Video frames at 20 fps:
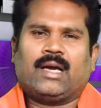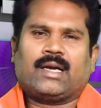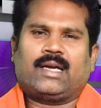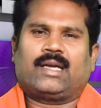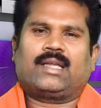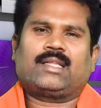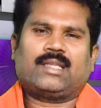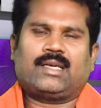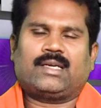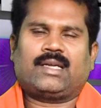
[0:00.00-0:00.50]

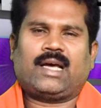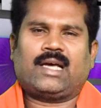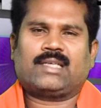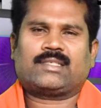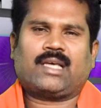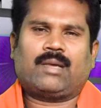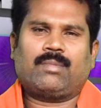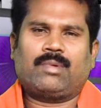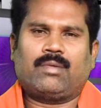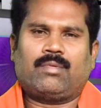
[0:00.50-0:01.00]
கிட்டத்தட்ட
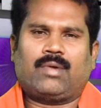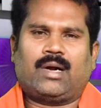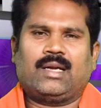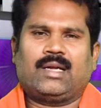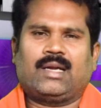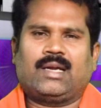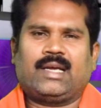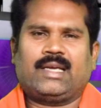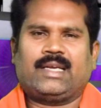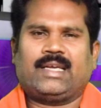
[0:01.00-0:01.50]
அசாமில்
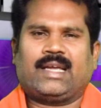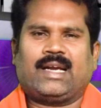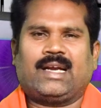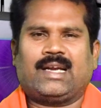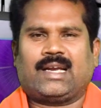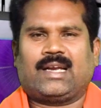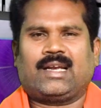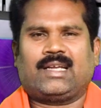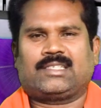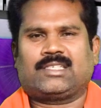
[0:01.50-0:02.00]
வாழ்களை
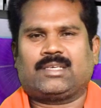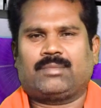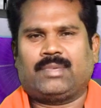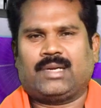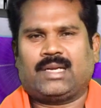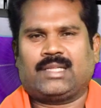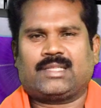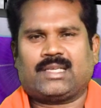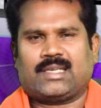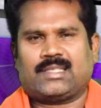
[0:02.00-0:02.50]
இரண்டரை லட்சம்
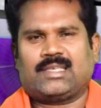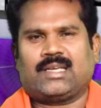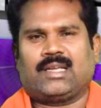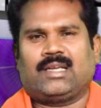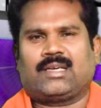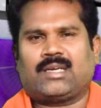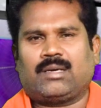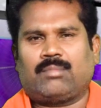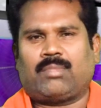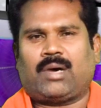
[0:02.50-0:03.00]

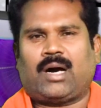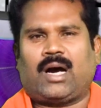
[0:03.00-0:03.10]
இல்லத்தரசிகளுக்கு